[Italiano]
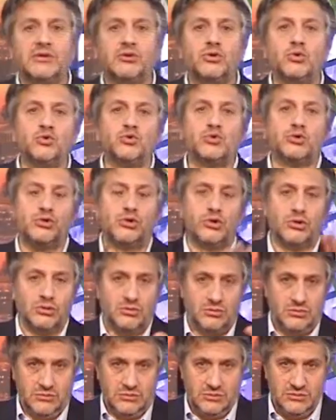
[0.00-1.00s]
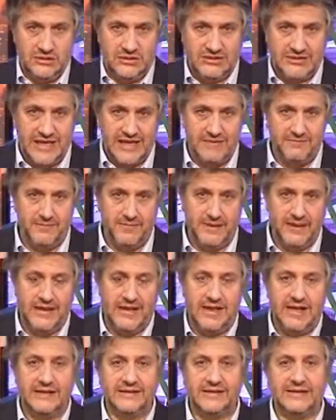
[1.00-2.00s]
tutto sembra
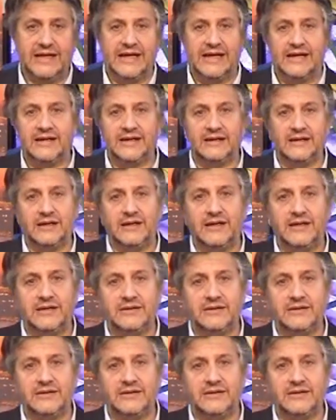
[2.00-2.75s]
andare nella